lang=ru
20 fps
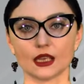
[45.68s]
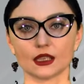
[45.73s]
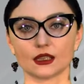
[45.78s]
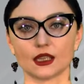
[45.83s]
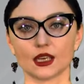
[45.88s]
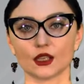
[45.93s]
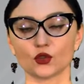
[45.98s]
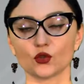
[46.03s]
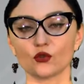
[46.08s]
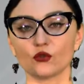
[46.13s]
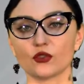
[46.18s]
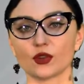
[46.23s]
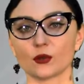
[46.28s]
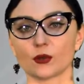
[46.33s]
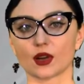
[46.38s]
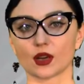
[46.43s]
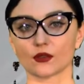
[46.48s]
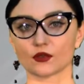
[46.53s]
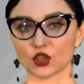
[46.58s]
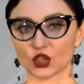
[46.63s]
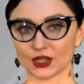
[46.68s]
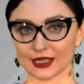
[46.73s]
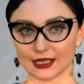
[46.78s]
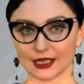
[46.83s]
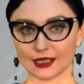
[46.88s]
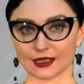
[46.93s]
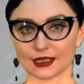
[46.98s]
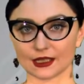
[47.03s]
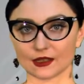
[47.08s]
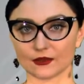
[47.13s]
Дату выборов
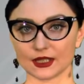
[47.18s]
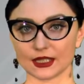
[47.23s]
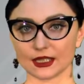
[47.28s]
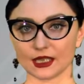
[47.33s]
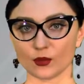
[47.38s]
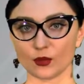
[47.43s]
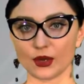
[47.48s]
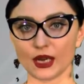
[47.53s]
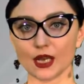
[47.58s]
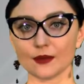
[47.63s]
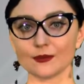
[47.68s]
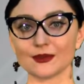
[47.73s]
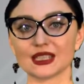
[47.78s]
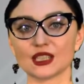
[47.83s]
16 декабря